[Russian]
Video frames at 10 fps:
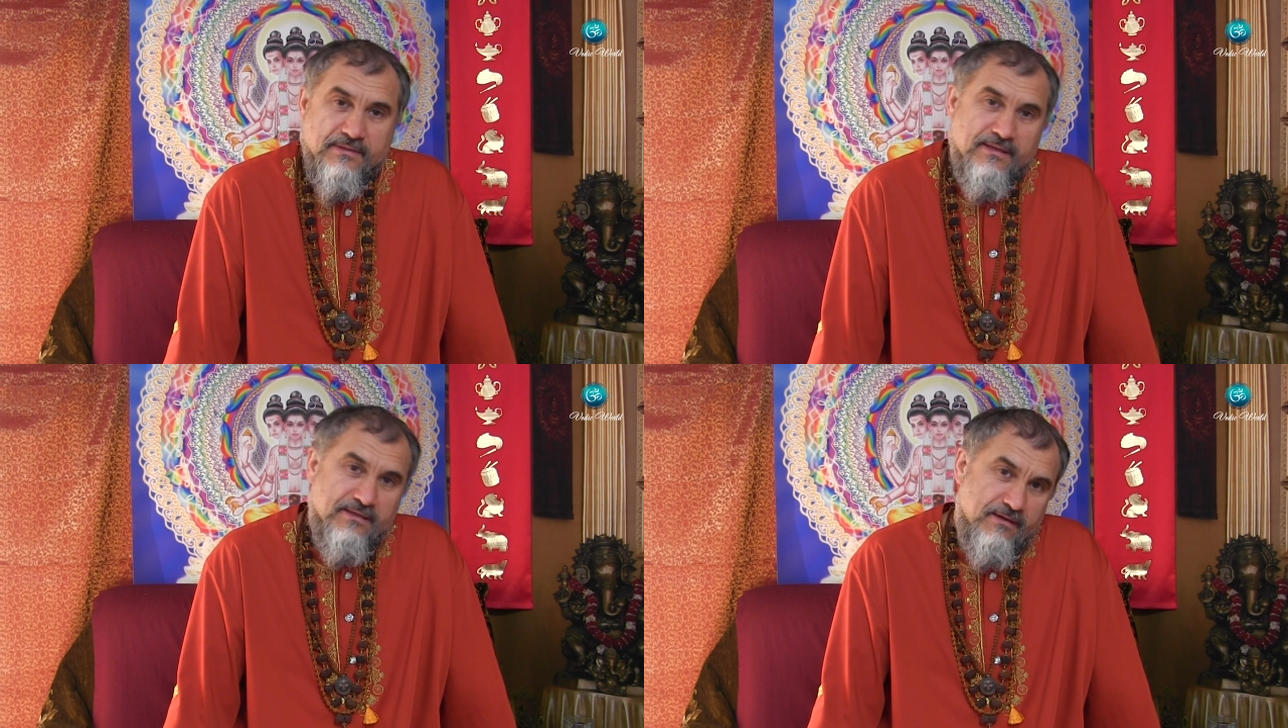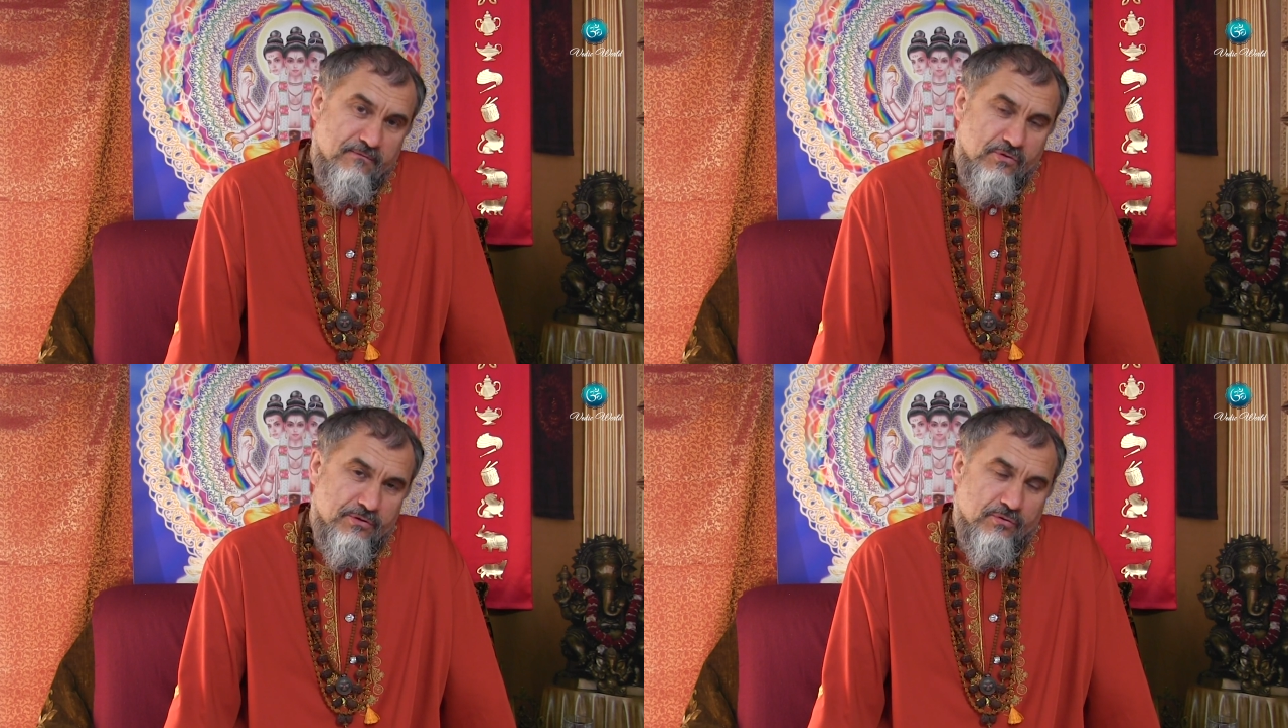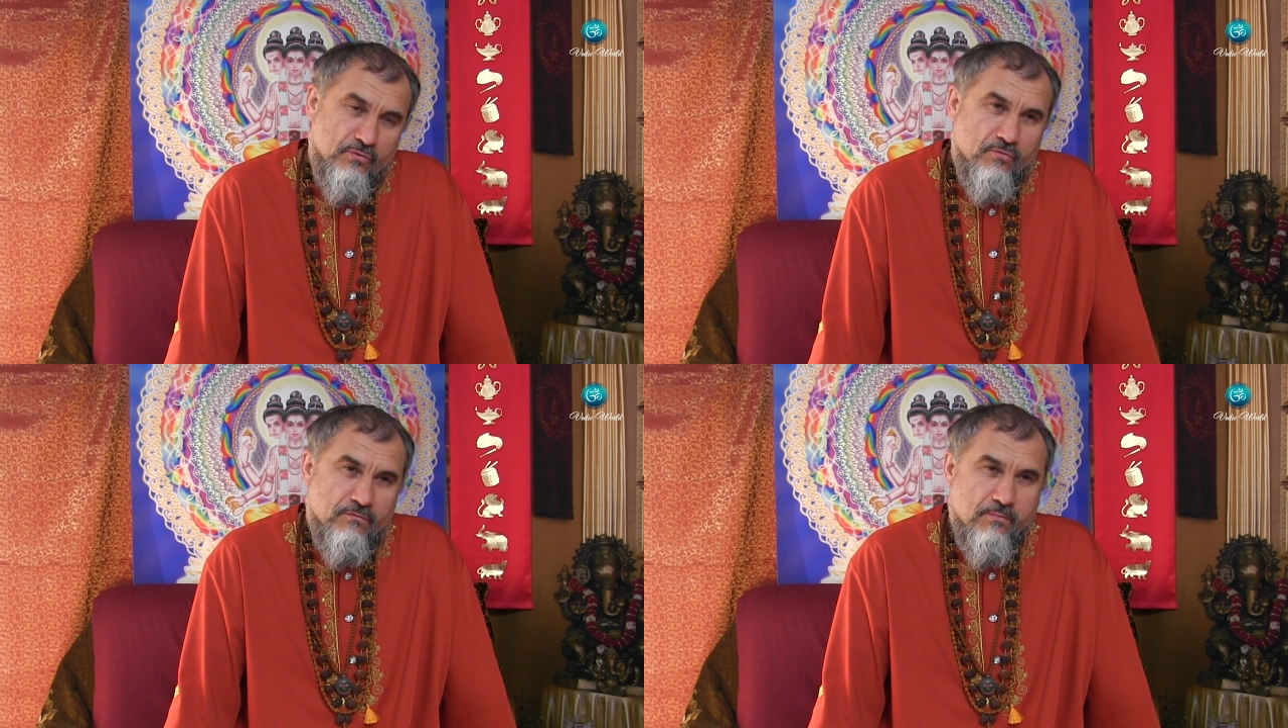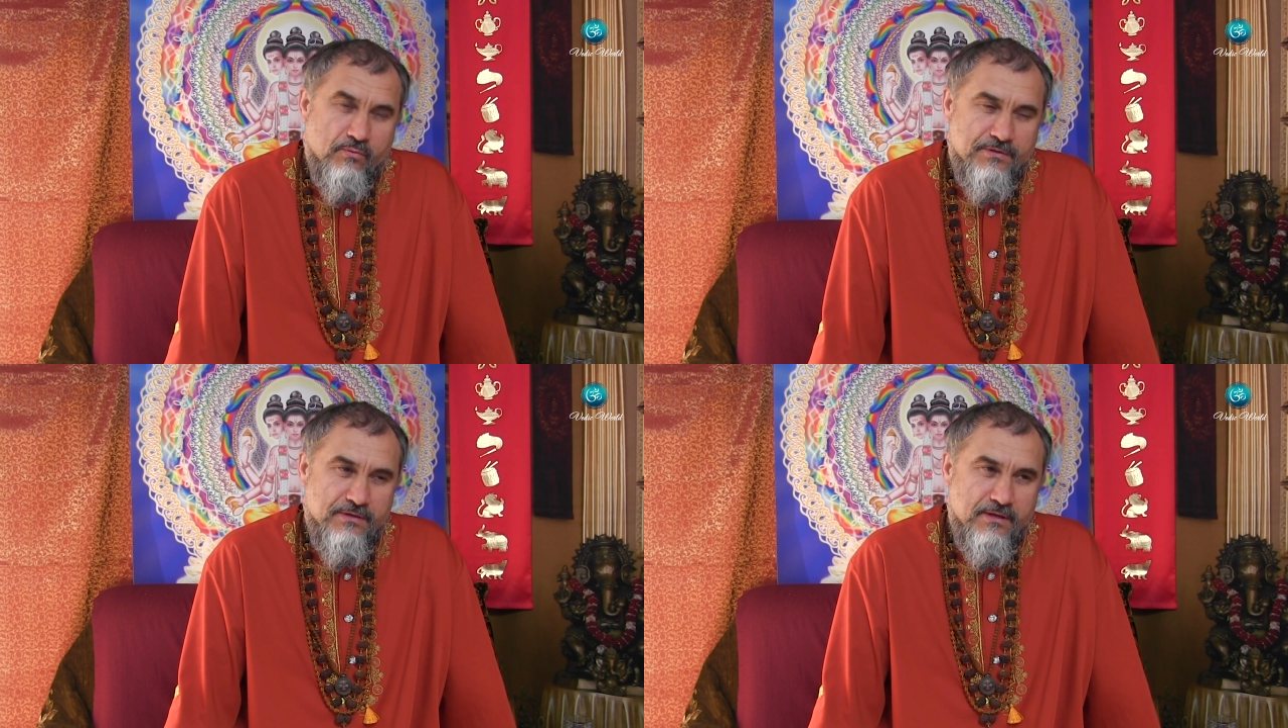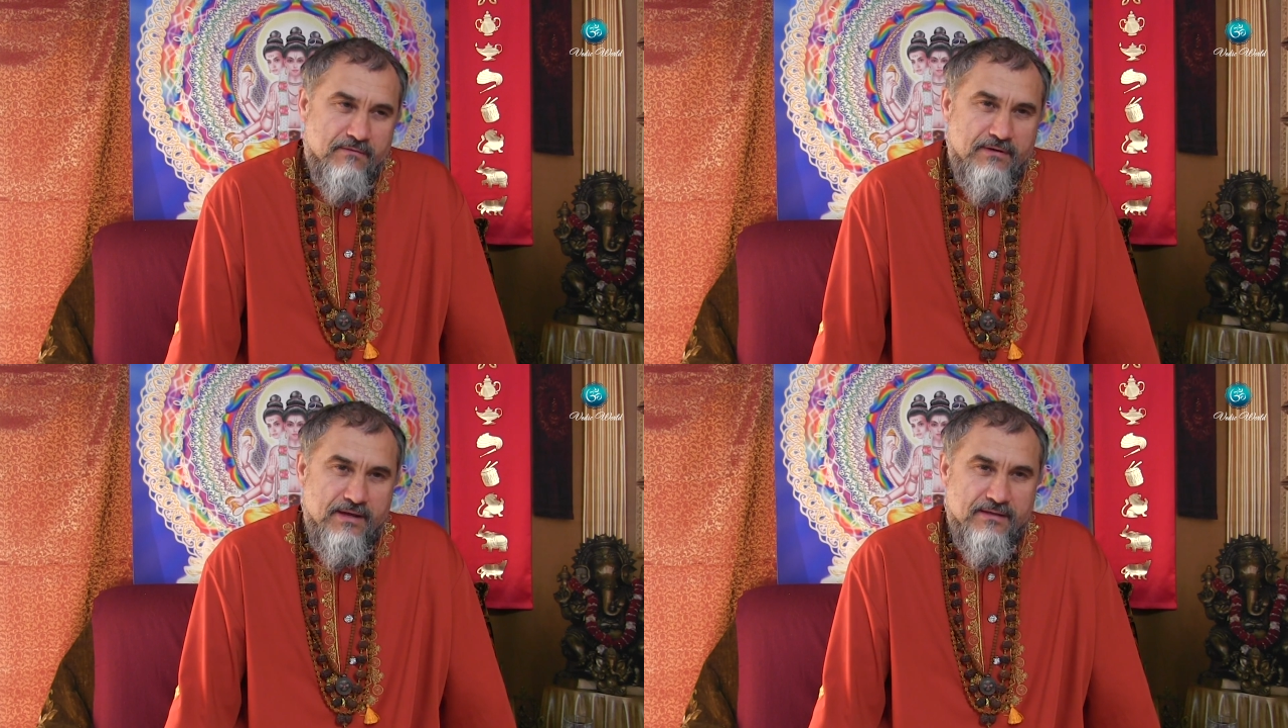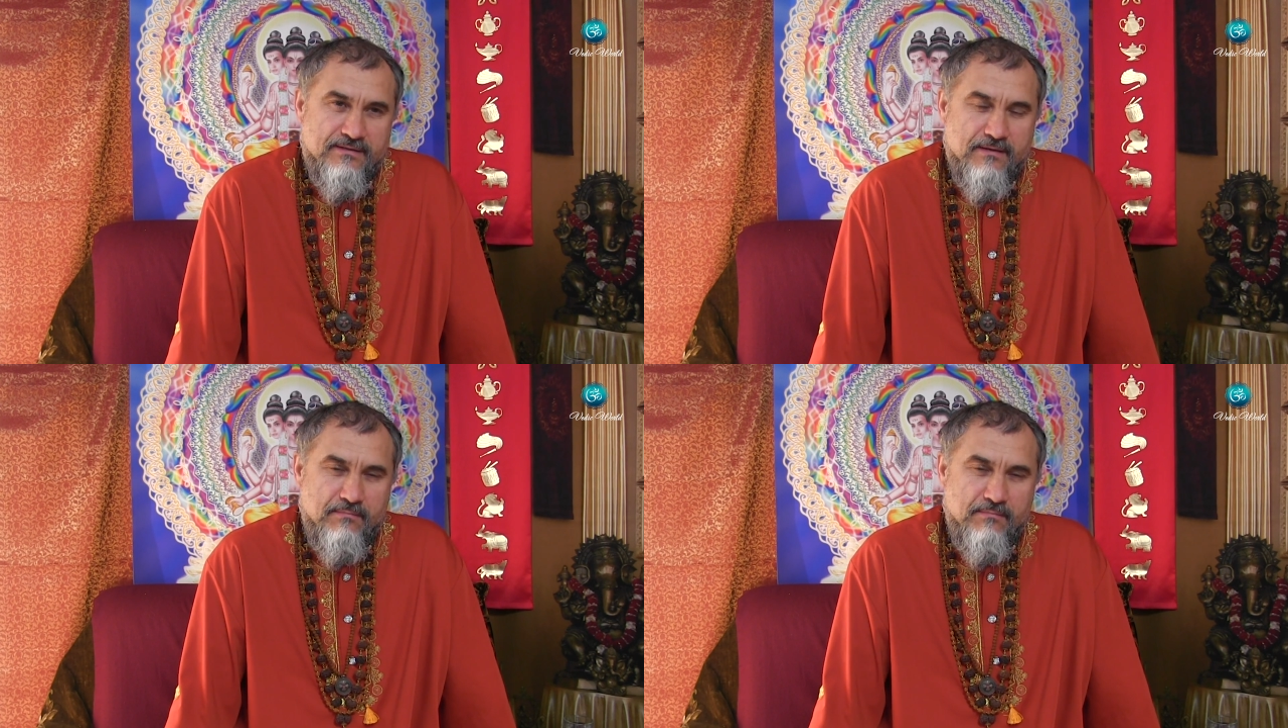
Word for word: и того, и другого пути является